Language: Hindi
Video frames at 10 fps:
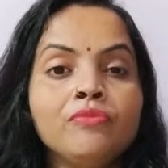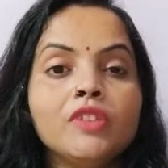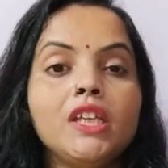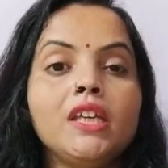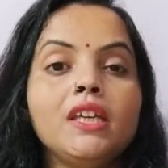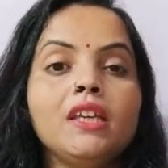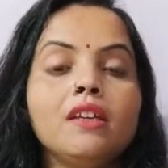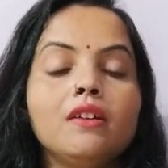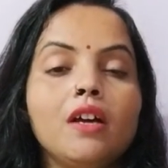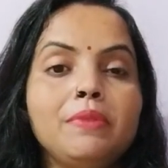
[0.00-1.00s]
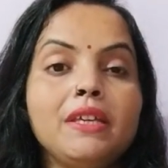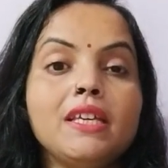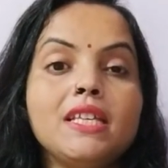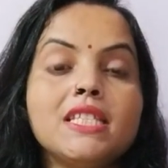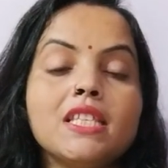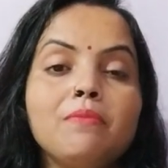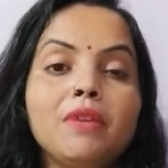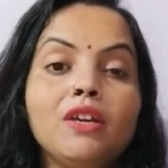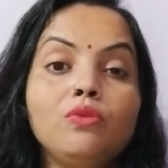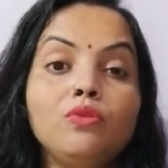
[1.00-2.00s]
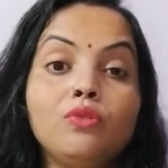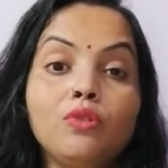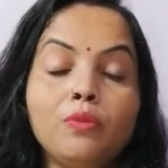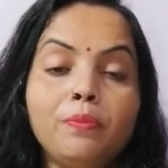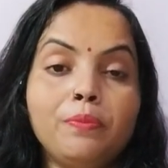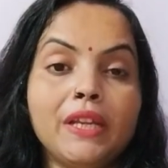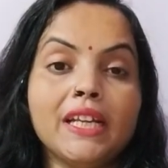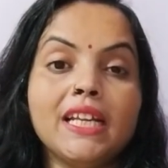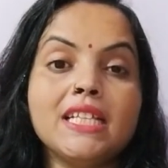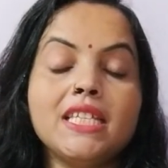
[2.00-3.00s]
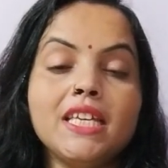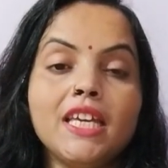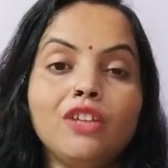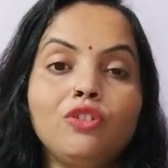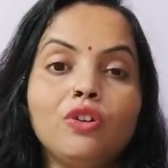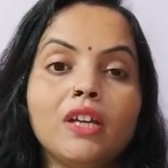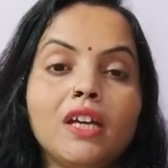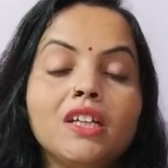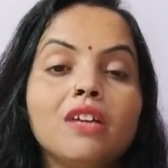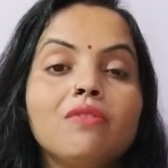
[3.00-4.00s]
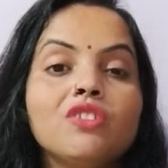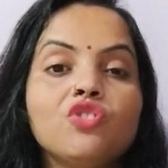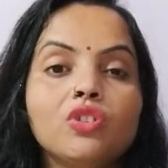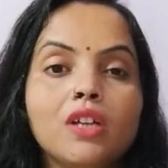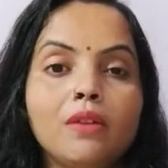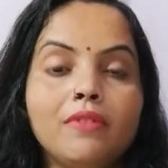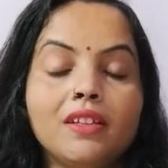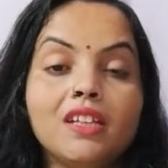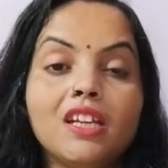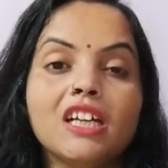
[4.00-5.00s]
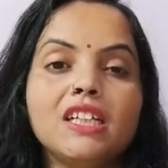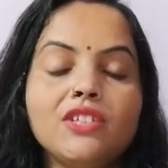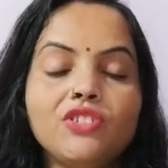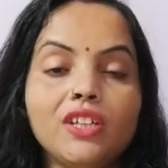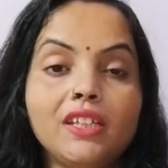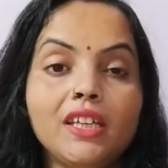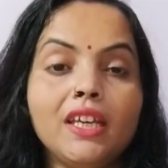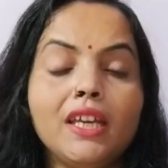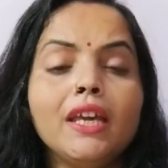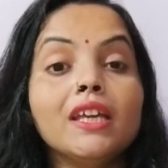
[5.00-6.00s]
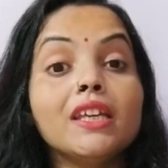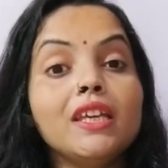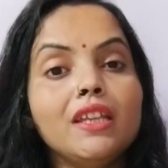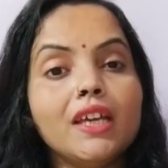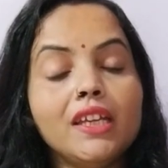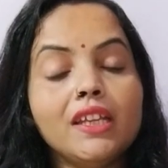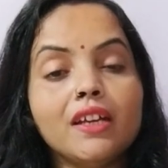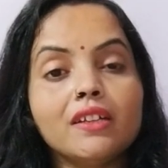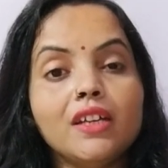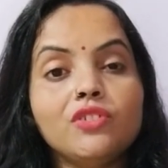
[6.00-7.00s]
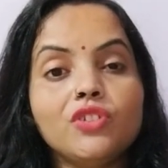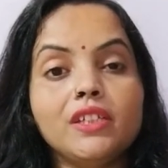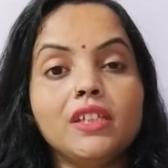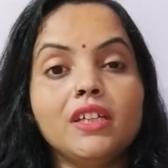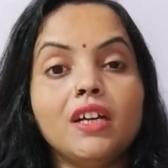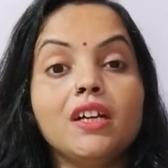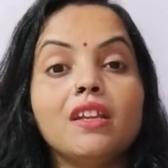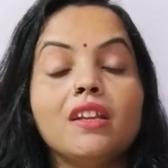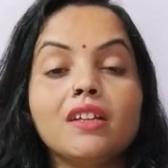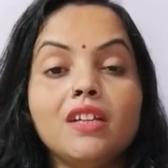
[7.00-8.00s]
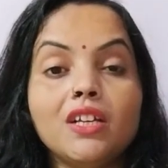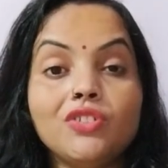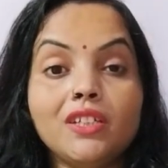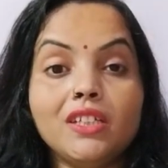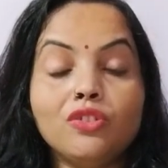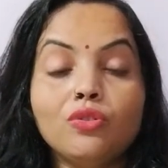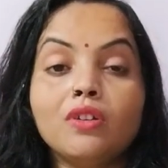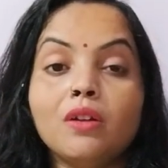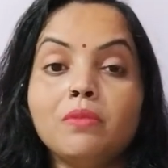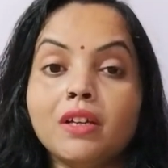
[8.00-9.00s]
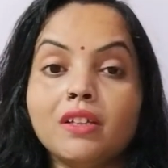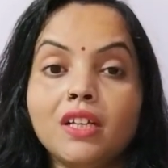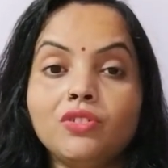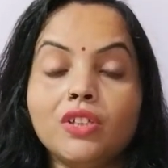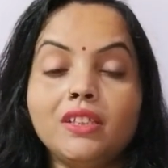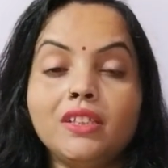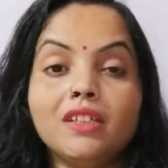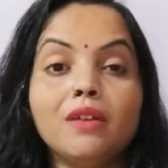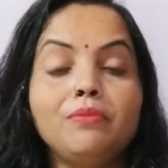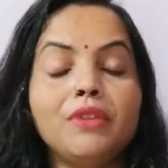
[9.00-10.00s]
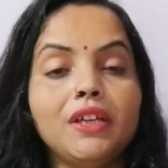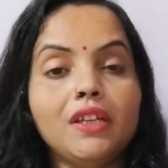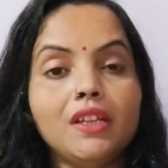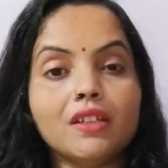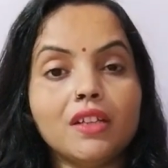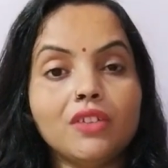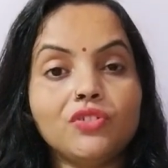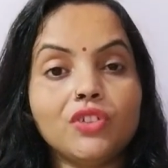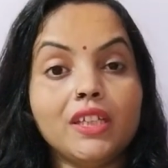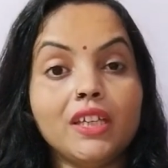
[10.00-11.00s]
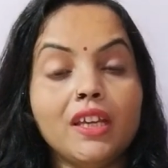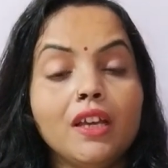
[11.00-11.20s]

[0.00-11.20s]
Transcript: कि अभी इस समय उनको प्रेगनेंसी के दौरान करवा चौथ का व्रत रखना चाहिए कि नहीं रखना चाहिए अगर रखना चाहिए तो कब रखना चाहिए कब नहीं रखना चाहिए